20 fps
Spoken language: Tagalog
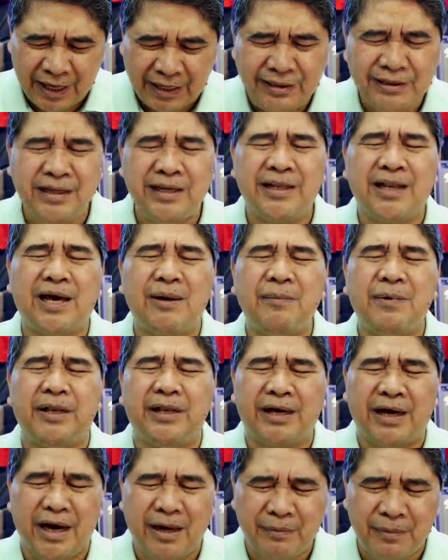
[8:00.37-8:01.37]
din namin
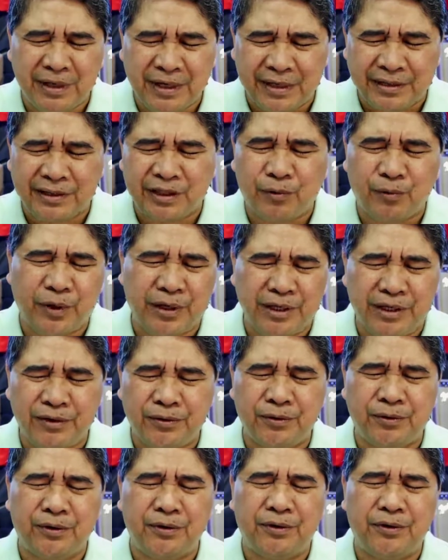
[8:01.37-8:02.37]
ang aming katawang
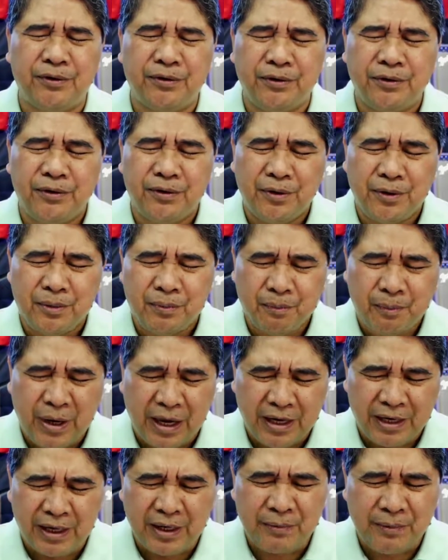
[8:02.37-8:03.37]
ito
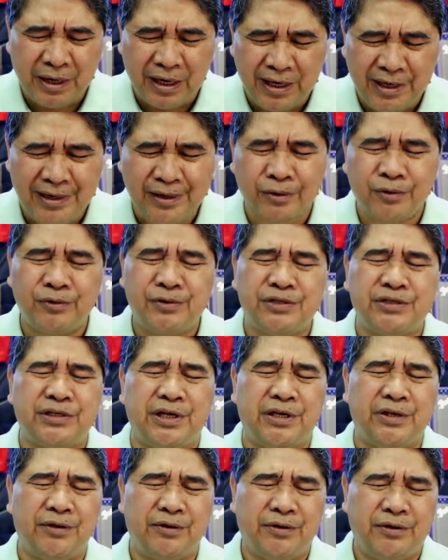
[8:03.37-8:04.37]
para maglingkod sa
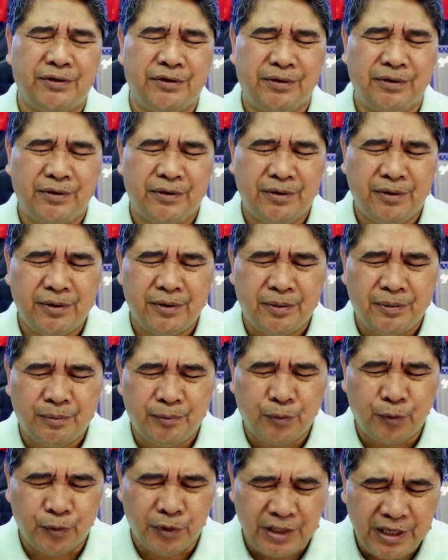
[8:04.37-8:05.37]
iyo.
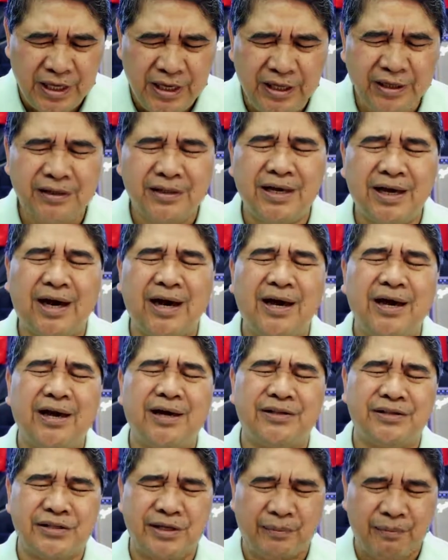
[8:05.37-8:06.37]
Purihin ka
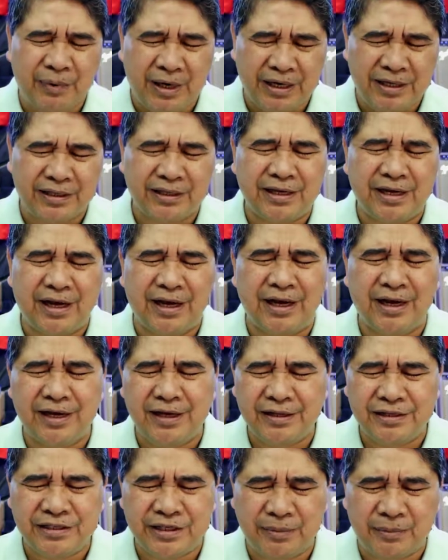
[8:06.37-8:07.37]
at sambahin ka
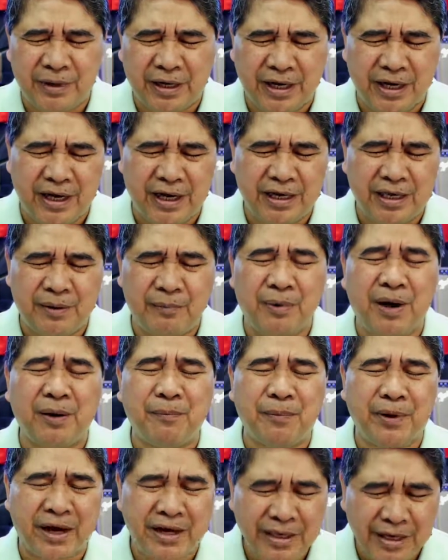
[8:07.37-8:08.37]
sa mga
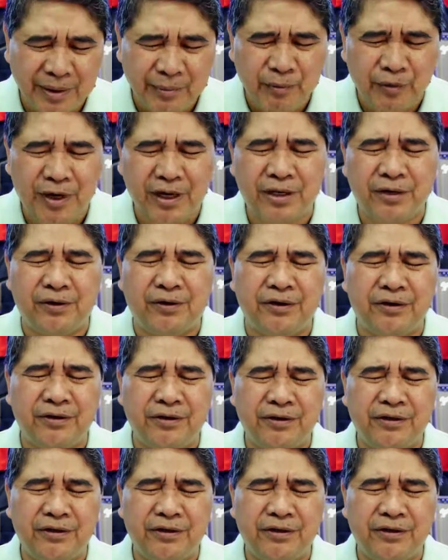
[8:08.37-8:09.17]
ipapahayag mo ngayon